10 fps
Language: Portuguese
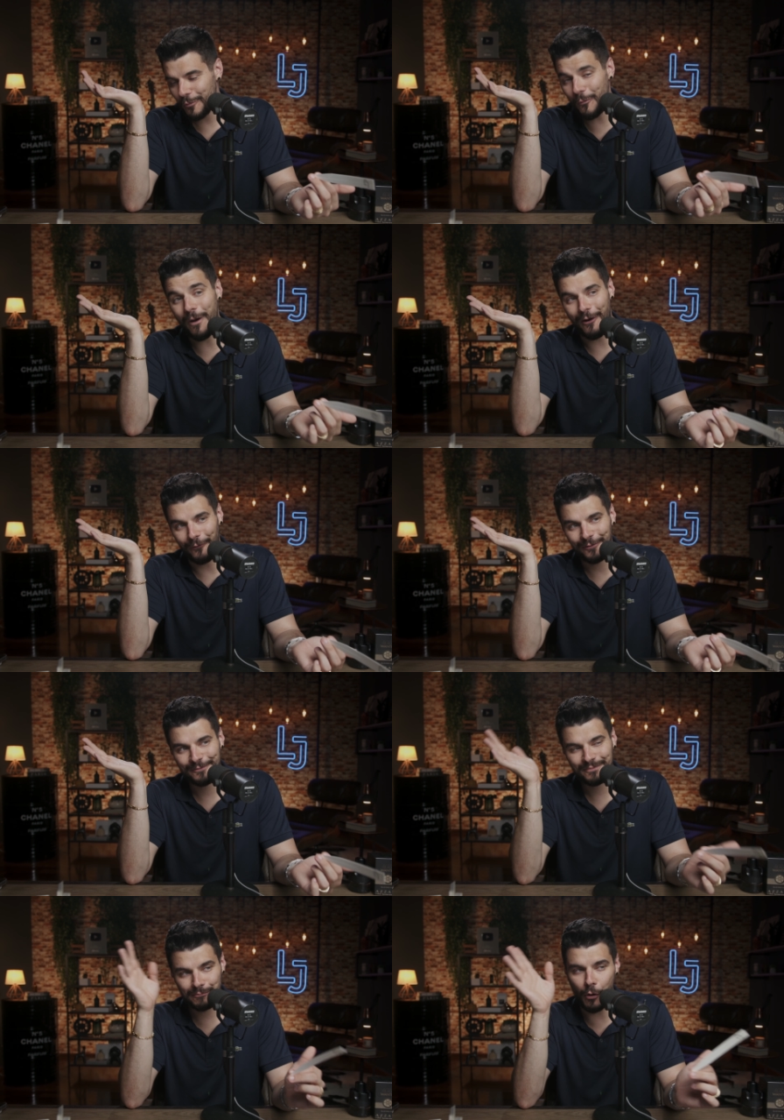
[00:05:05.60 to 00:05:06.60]
Uau.
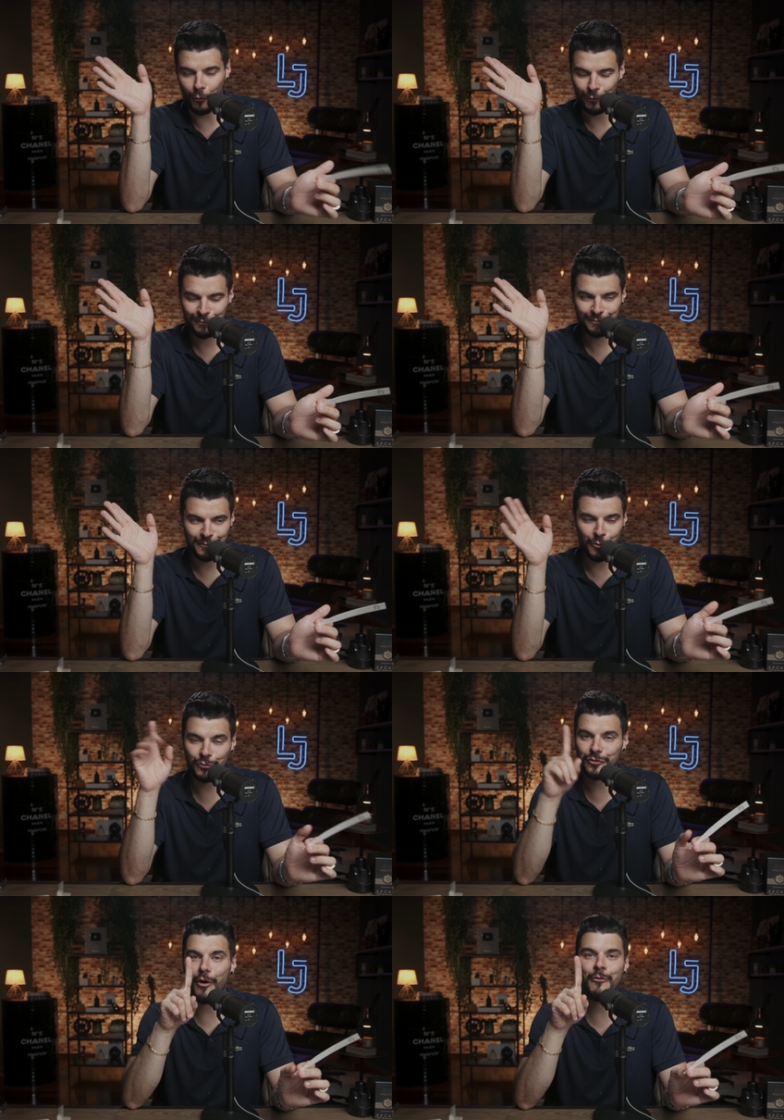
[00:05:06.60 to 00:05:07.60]
Bom,
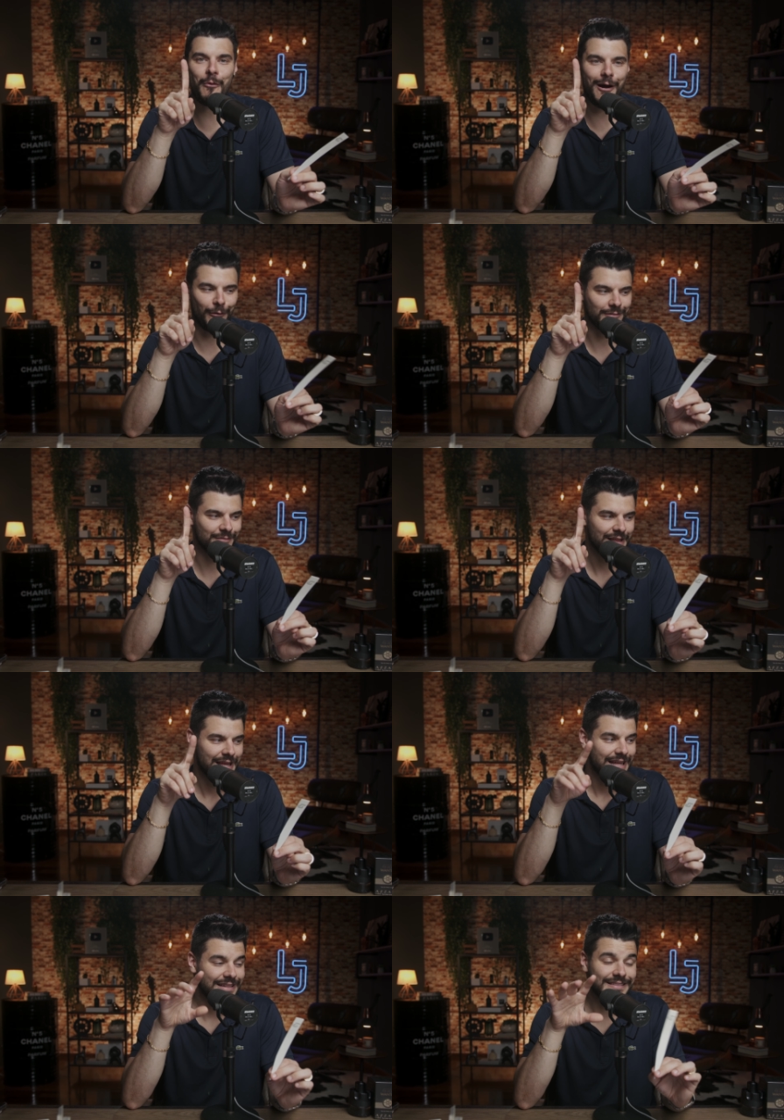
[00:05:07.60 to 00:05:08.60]
só um uau.
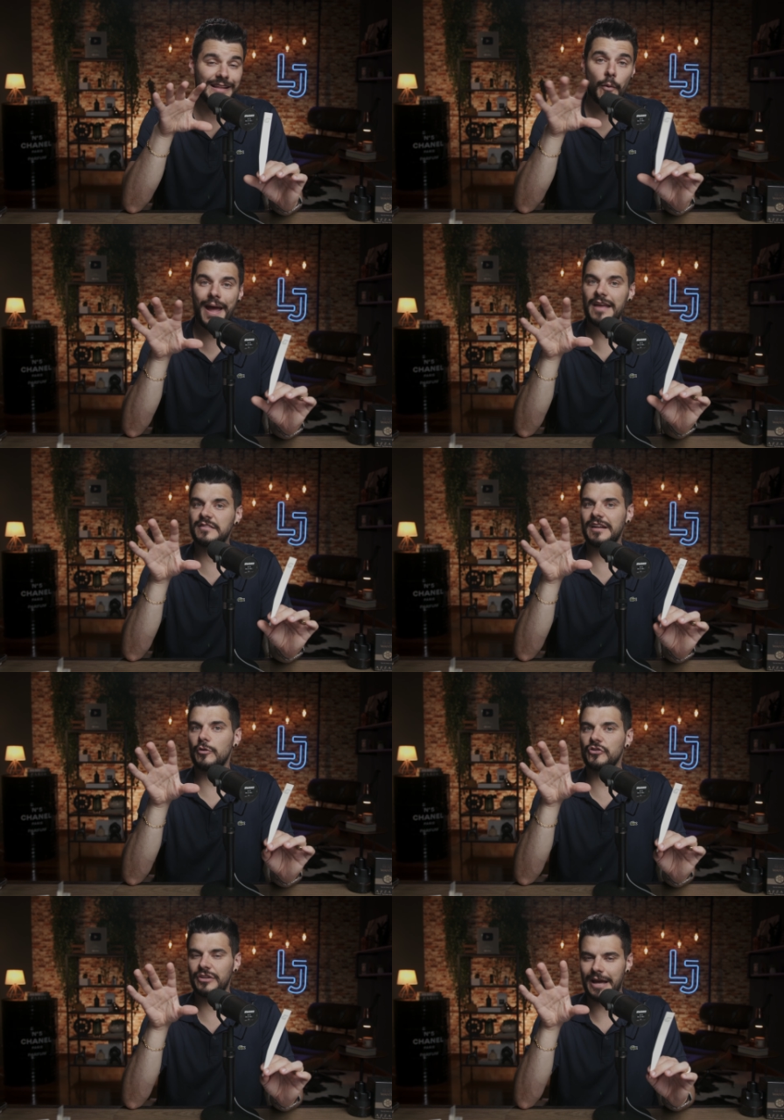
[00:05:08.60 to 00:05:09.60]
Não é
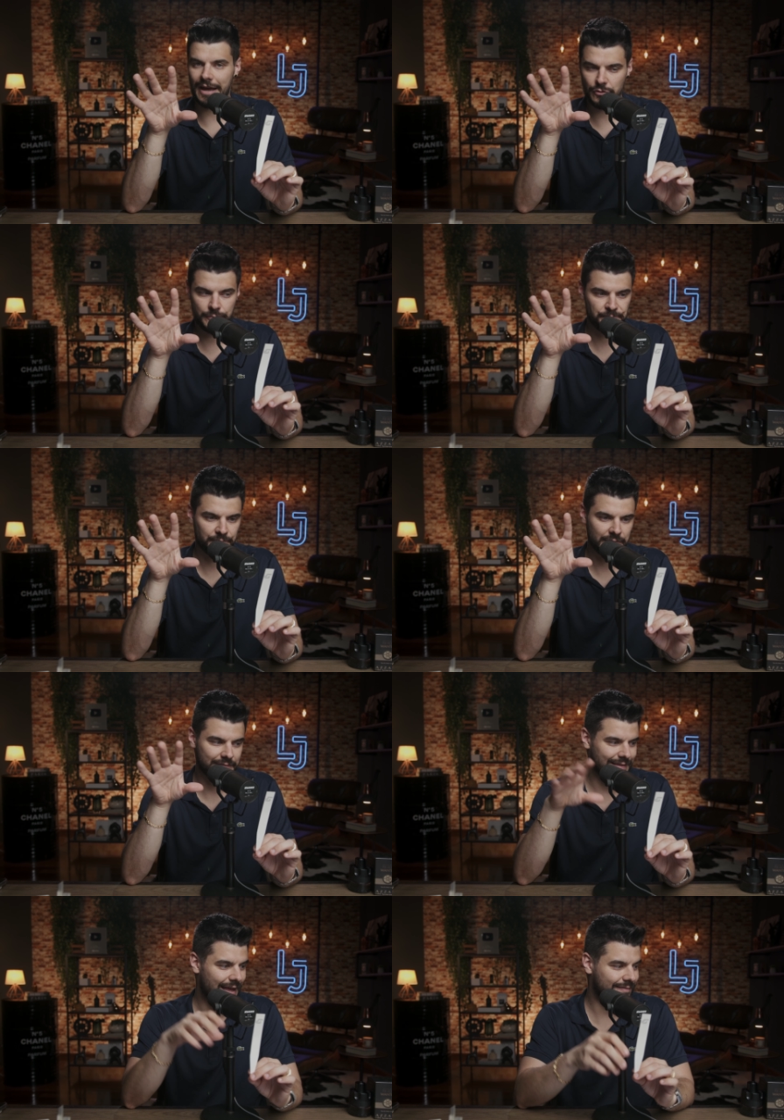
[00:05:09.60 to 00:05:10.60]
extraordinário,
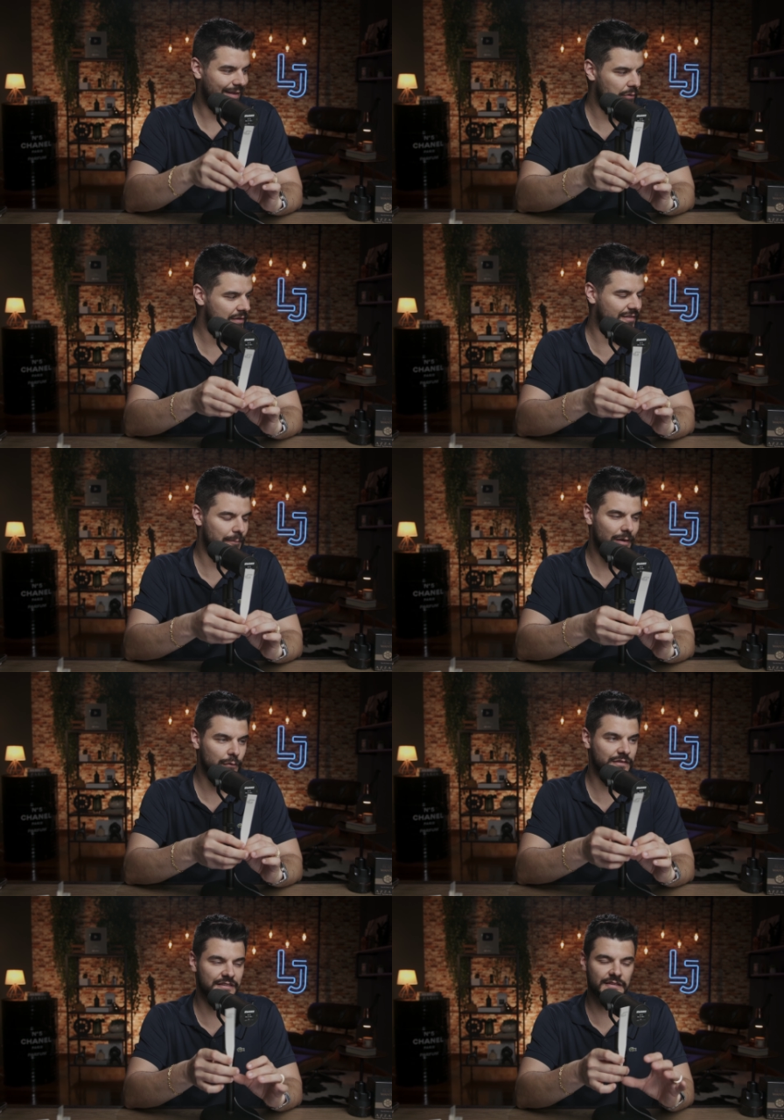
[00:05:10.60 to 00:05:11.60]
tá? Tenho que dizer para
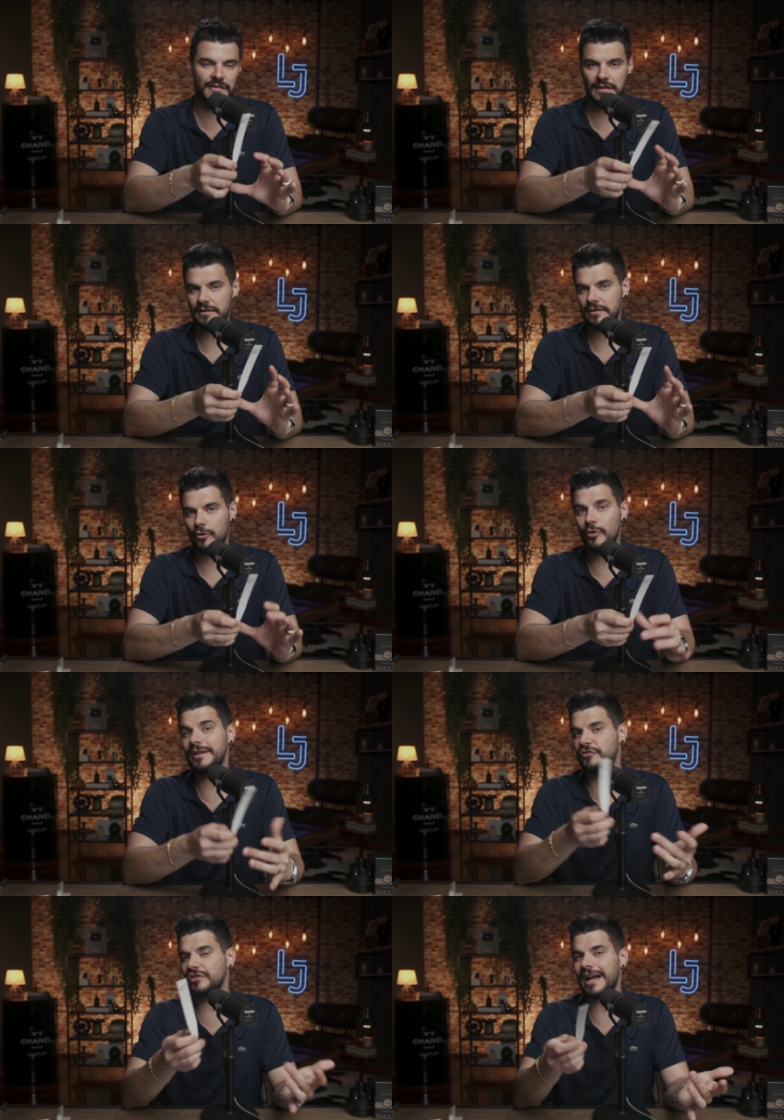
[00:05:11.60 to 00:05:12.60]
vocês assim,
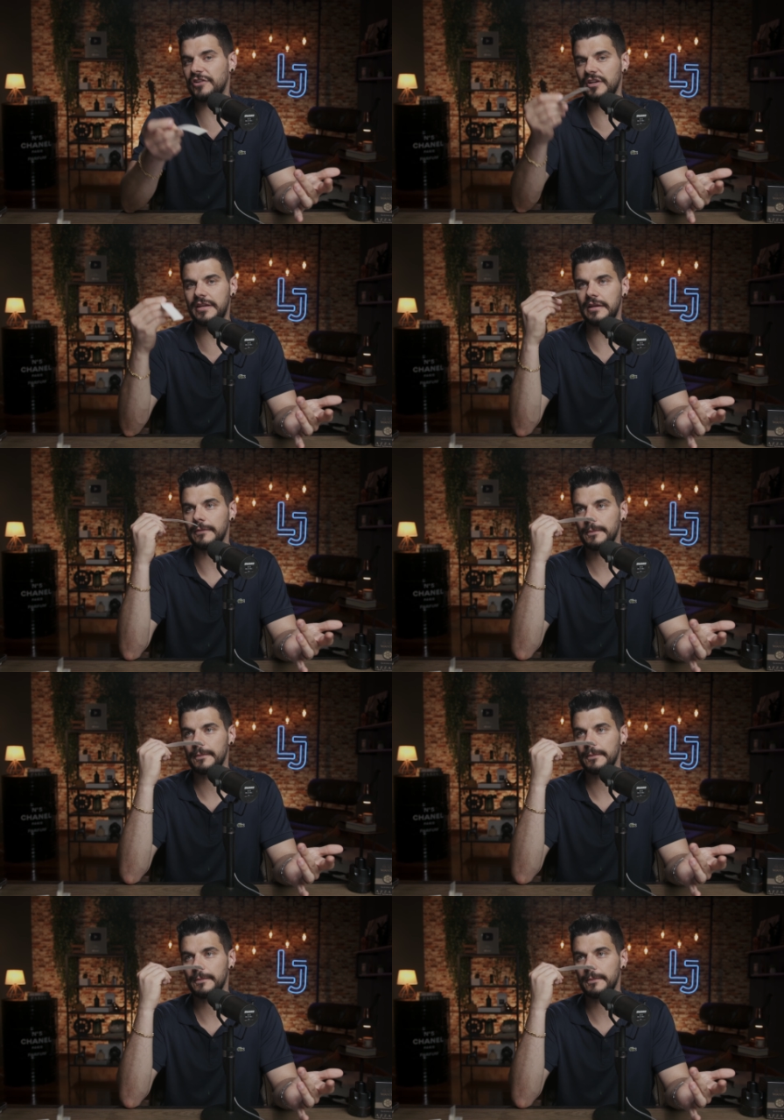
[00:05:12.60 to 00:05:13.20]
honestidade aqui.